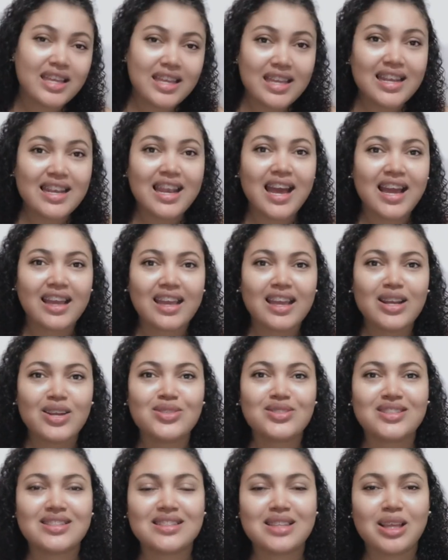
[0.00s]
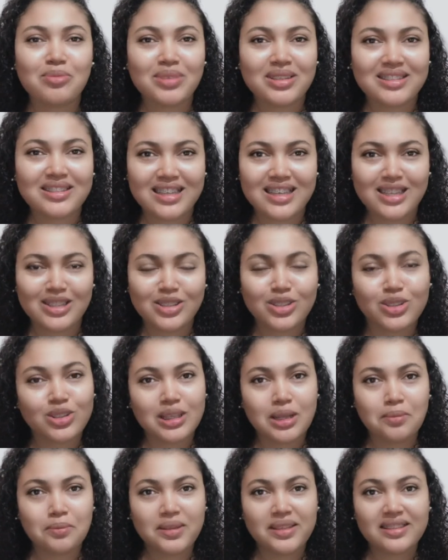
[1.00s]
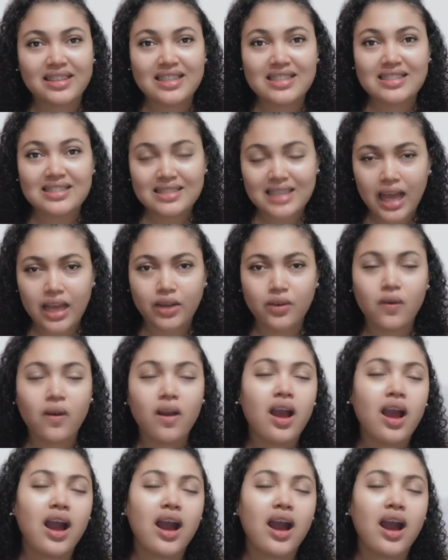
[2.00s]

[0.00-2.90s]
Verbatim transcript: y la que los están manteniendo totalmente sano.